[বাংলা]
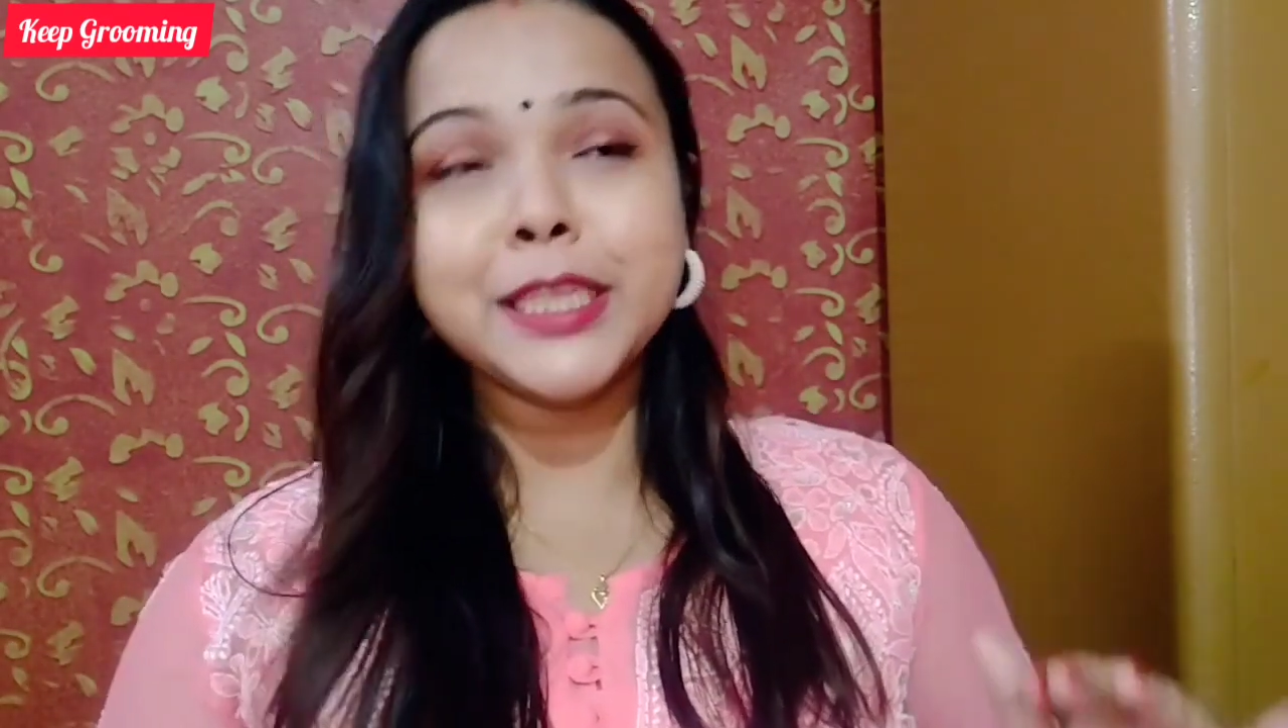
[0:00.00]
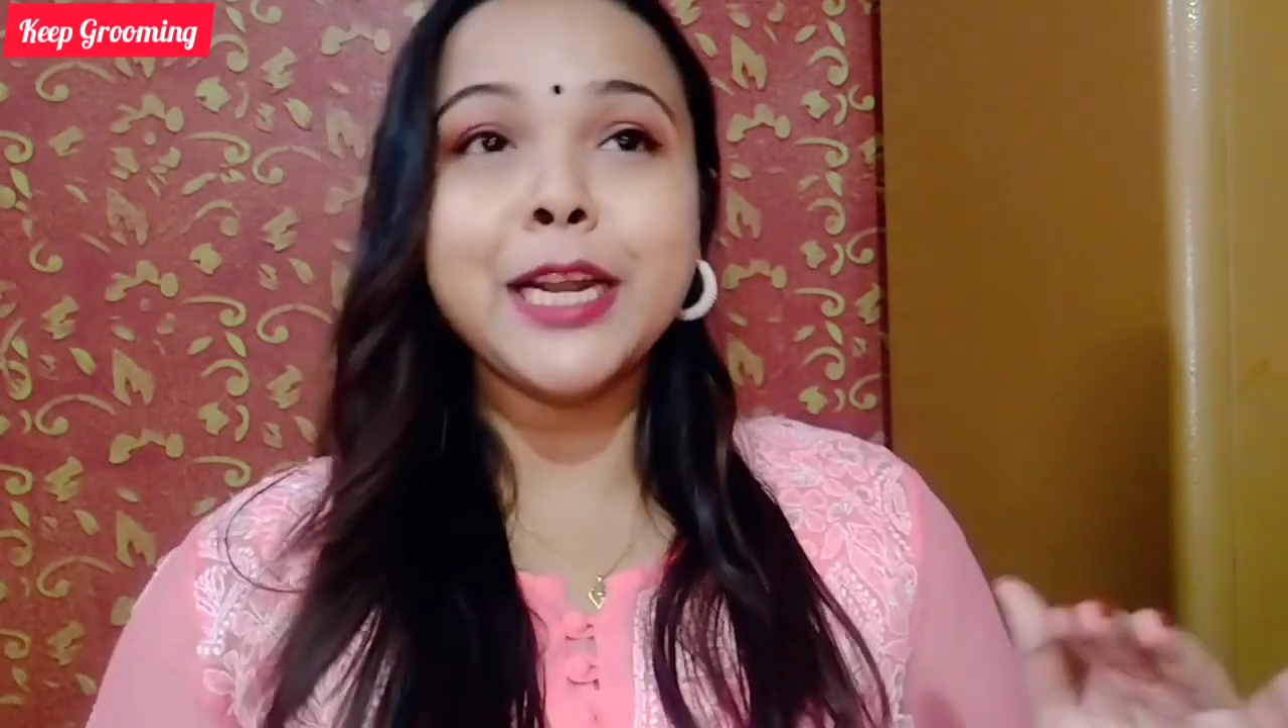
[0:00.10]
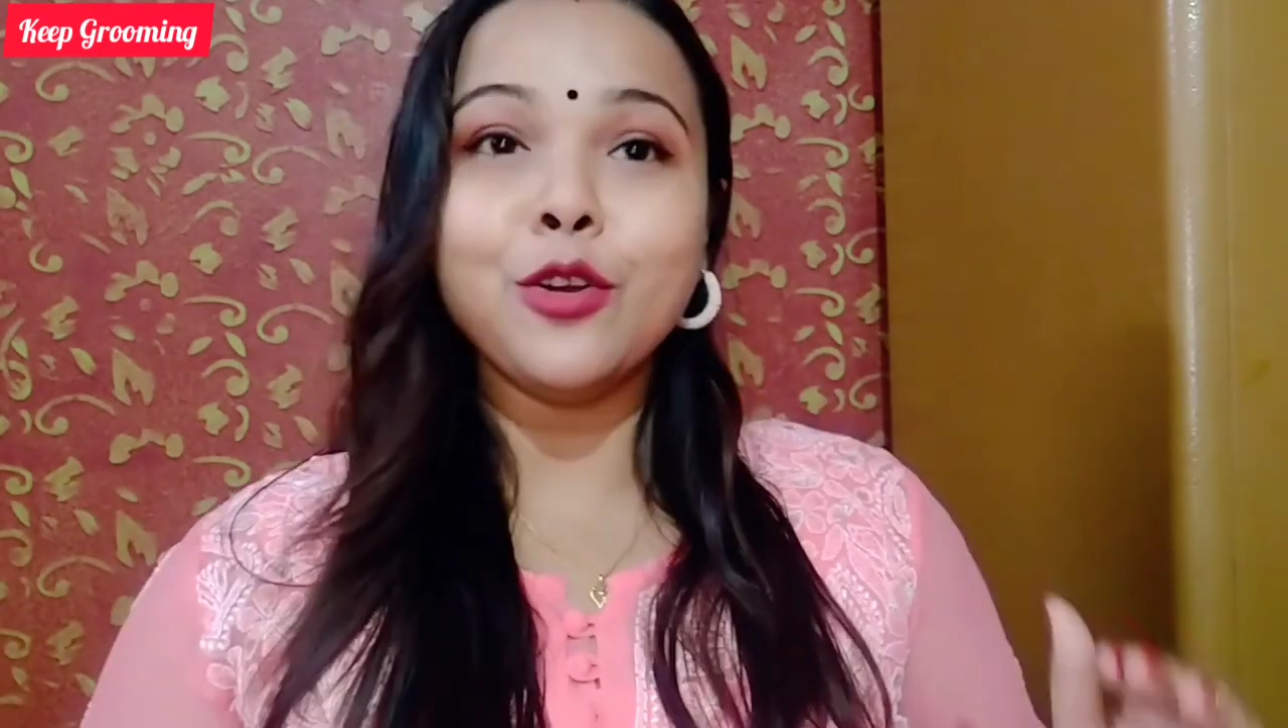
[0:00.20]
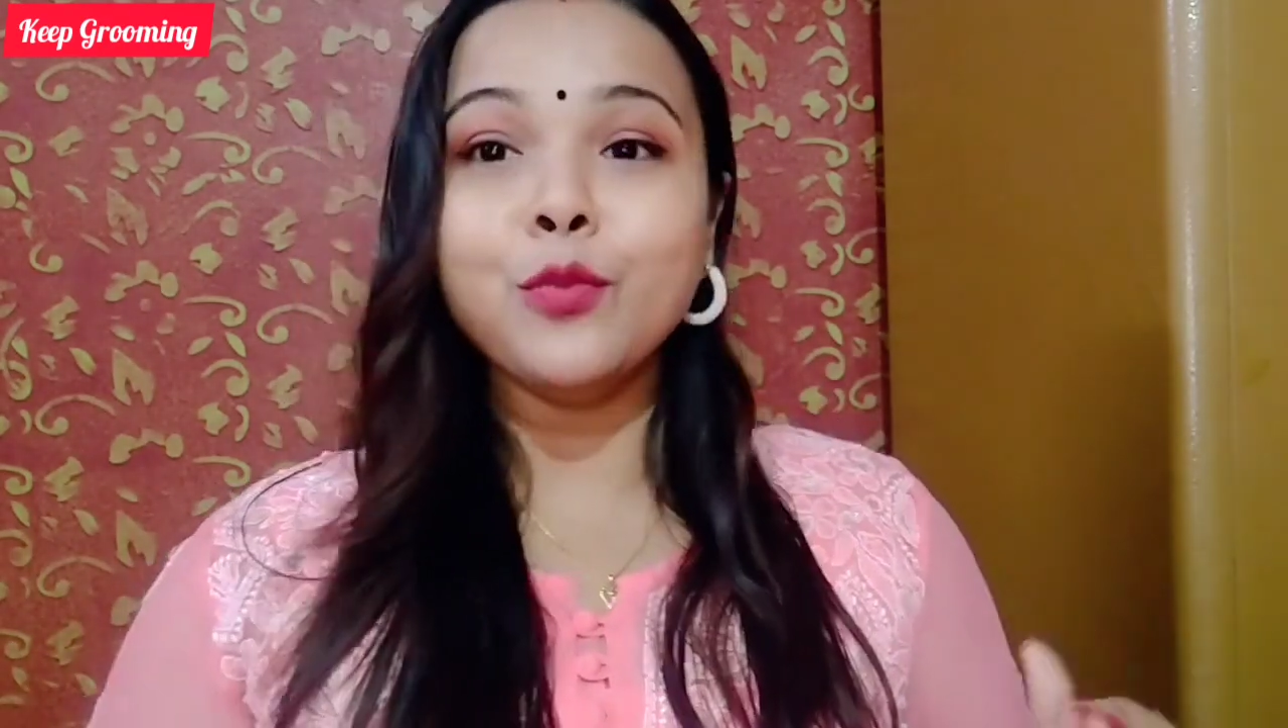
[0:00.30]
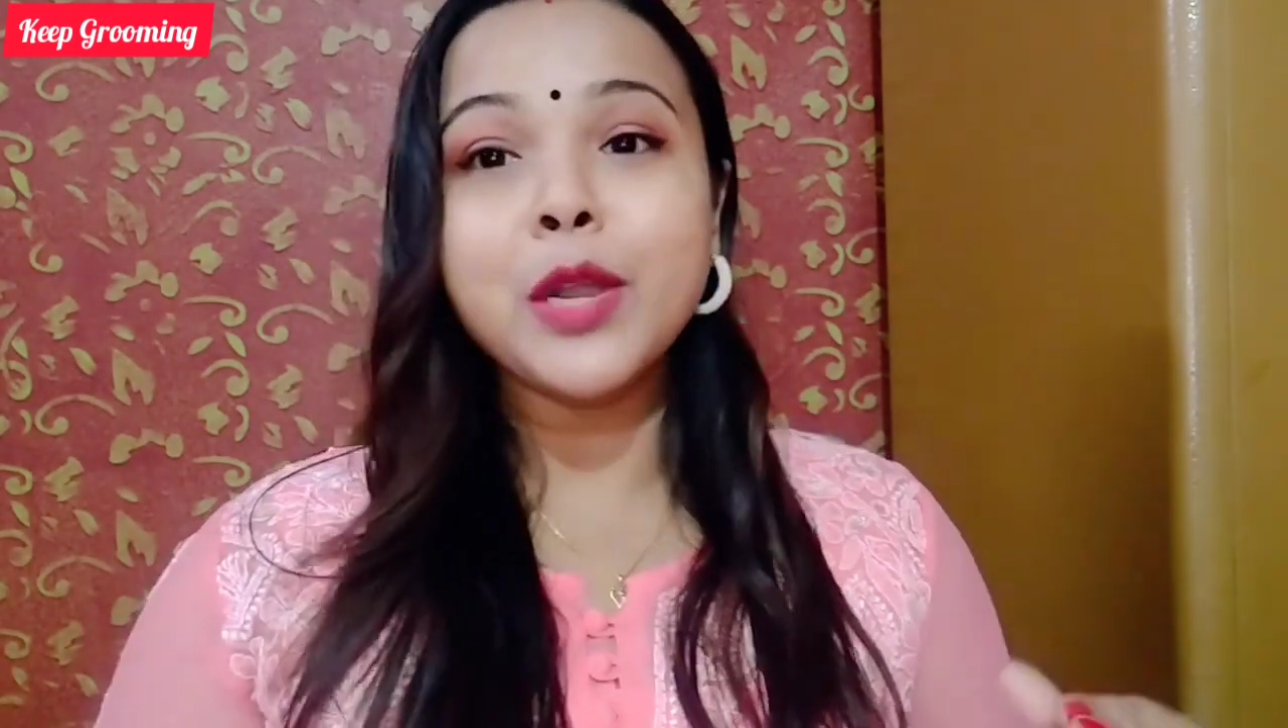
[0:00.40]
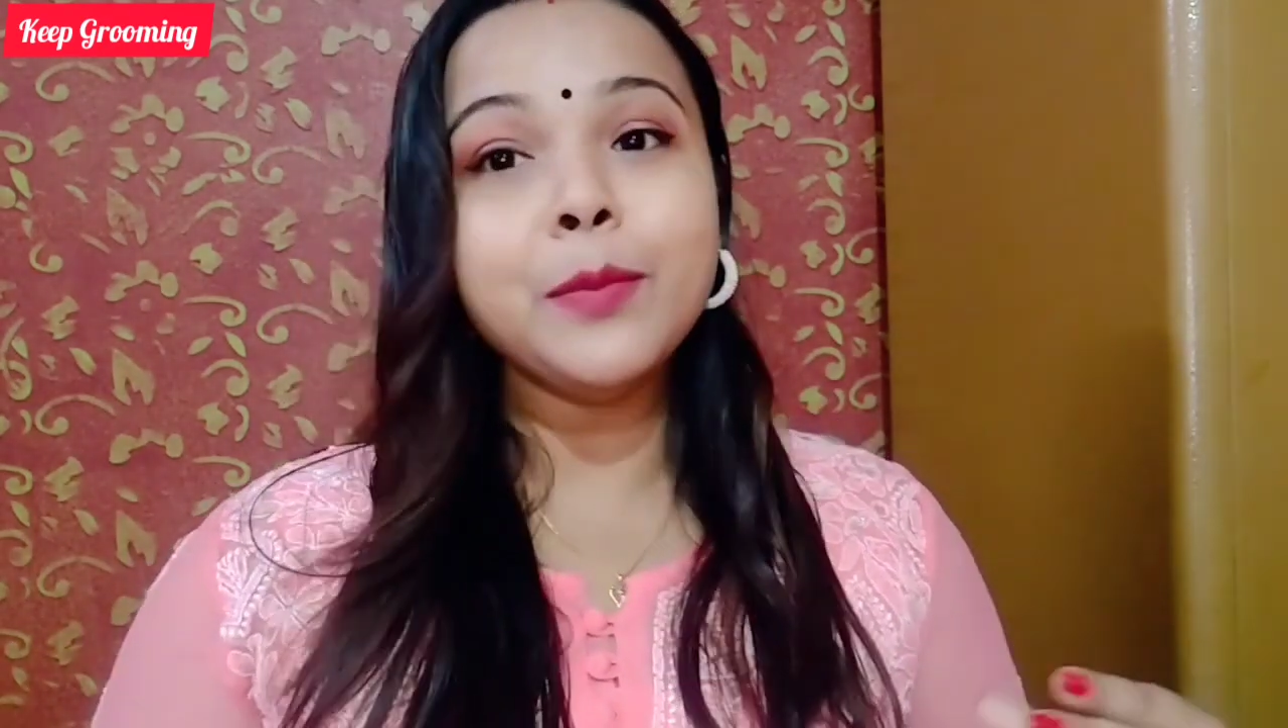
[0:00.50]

রয়েছে এরকম